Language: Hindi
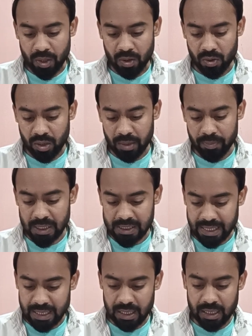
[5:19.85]
और अपना
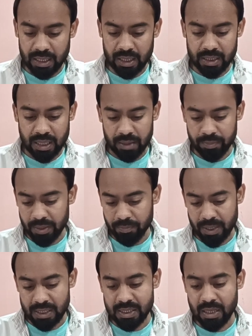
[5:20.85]
चैनल है या अपना
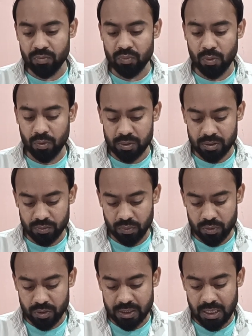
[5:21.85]
पेज है वो
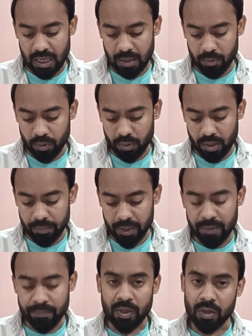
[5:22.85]
वो चीज़ें आप लोग
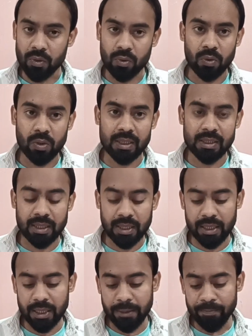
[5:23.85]
अपनी ग्रो करते
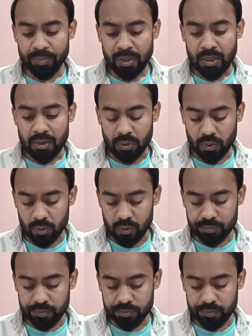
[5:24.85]
रहेंगे तो